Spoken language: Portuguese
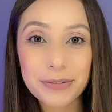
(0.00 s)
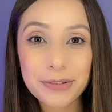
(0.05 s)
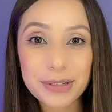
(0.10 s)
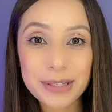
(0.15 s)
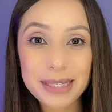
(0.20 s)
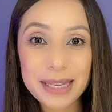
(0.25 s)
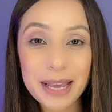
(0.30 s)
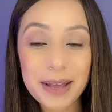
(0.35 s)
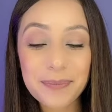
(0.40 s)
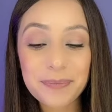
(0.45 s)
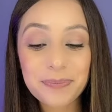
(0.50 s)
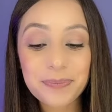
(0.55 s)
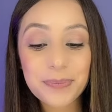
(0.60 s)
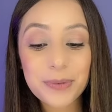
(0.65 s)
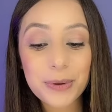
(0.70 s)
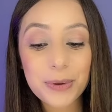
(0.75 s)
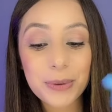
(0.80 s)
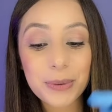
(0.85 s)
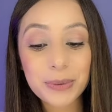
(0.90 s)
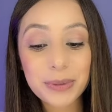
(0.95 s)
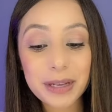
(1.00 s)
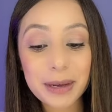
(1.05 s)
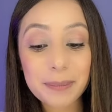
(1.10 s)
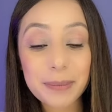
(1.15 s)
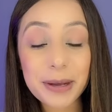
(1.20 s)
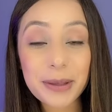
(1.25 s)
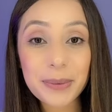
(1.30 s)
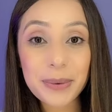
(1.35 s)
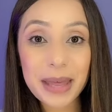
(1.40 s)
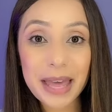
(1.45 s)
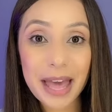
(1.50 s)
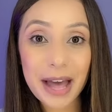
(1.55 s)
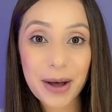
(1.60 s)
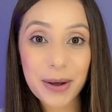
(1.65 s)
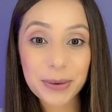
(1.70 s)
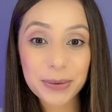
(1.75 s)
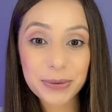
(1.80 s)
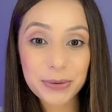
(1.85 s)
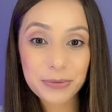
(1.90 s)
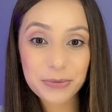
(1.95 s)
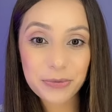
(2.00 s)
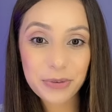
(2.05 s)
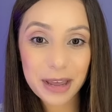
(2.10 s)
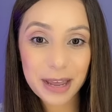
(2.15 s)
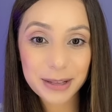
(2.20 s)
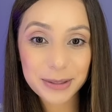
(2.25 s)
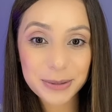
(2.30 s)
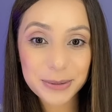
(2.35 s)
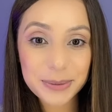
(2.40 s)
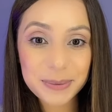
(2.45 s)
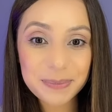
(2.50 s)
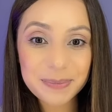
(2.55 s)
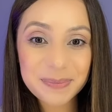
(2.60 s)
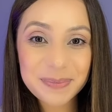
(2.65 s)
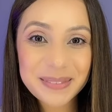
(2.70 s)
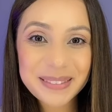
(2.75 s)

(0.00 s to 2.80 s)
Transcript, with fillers: você o tamanho real do feto,